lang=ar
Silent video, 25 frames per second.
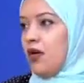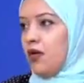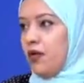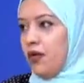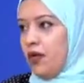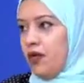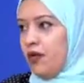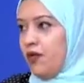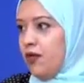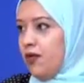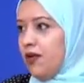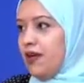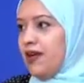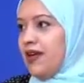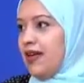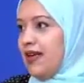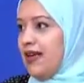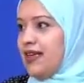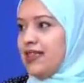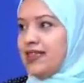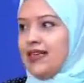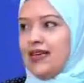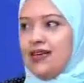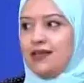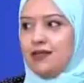ويقول
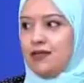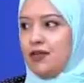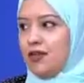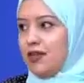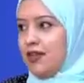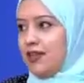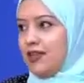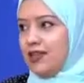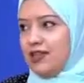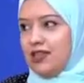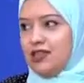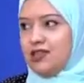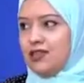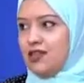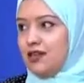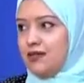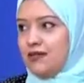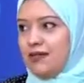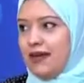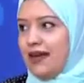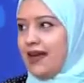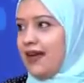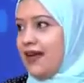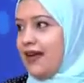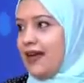اذا كان ممكن
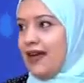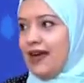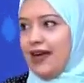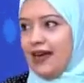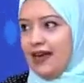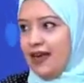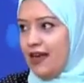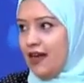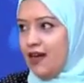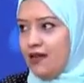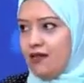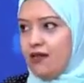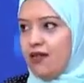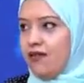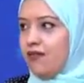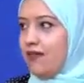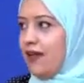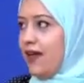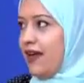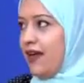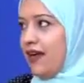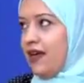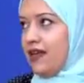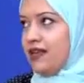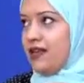تشرب اي قهوه
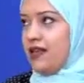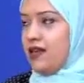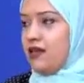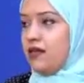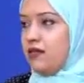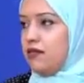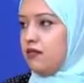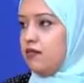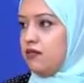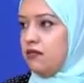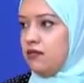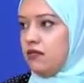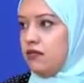في اي حته